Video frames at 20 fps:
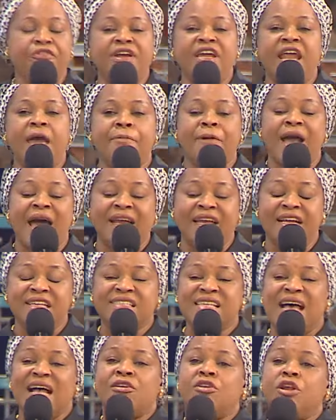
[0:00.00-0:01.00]
Même la
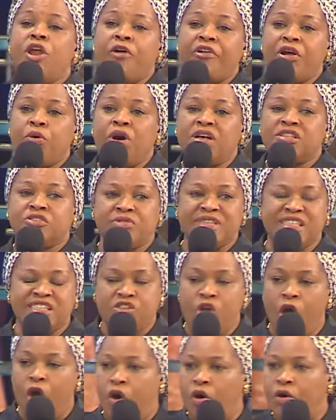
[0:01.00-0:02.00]
gloire de
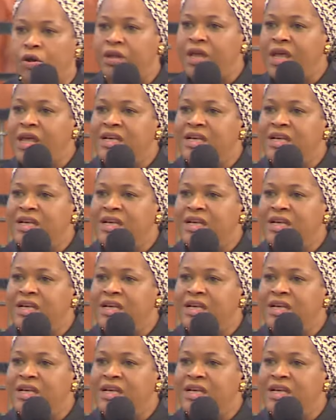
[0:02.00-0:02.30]
Nebuchadnezzar a été